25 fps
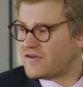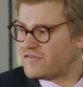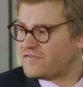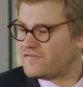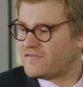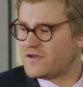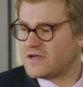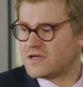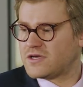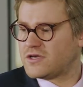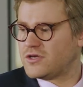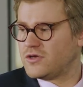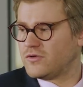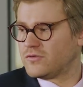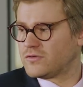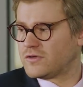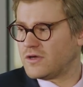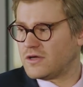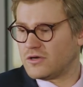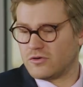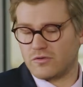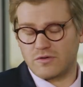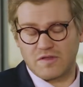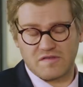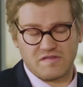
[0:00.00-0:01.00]
war viel
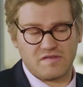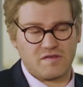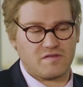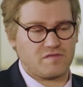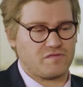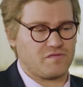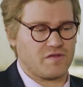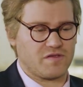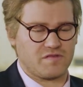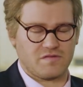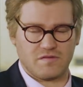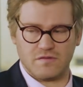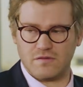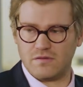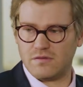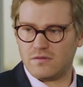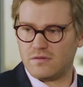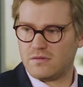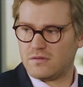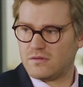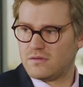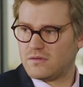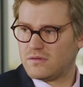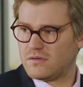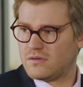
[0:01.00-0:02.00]
cuter, nur dass Sie es wissen.
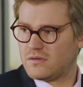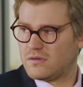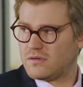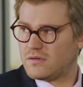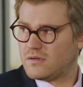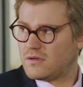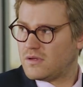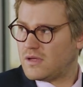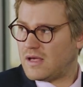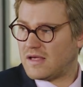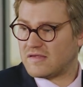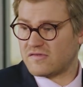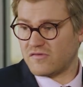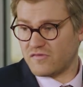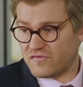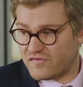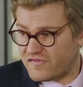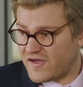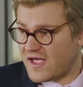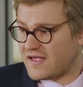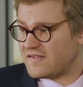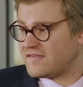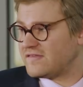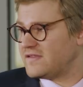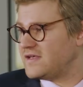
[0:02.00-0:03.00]
Also
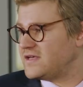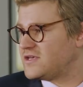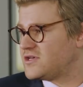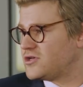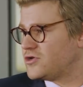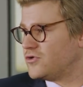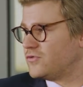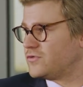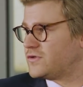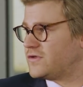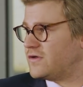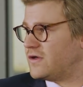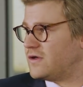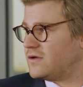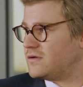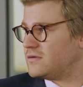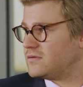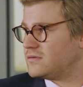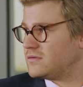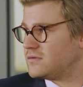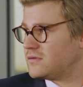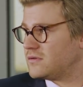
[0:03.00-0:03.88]
wesentlich cuter.